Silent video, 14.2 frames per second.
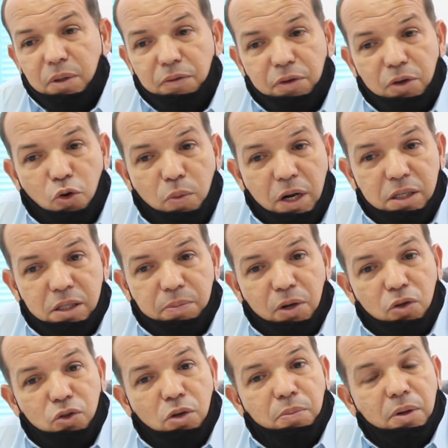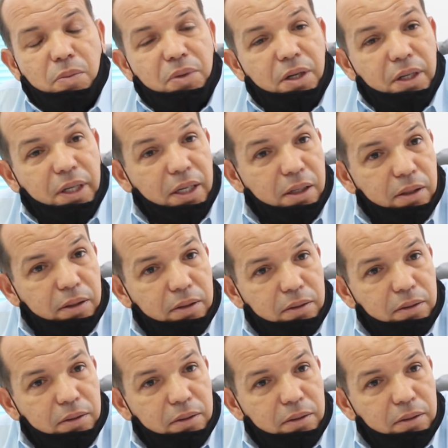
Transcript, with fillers: بيه في غمراسة باغ اكزومبل بير كحيل